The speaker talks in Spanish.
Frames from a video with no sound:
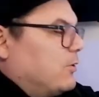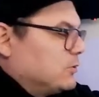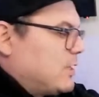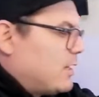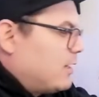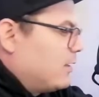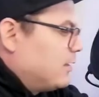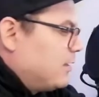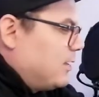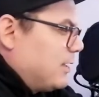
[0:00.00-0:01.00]
O sea,
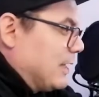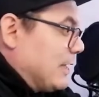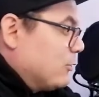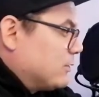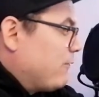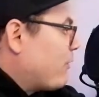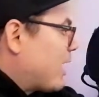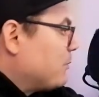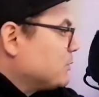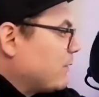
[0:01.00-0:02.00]
y nos
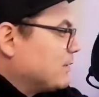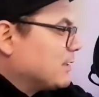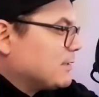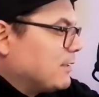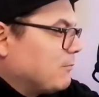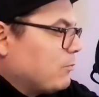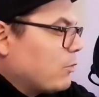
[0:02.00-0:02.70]
enfocamos a veces en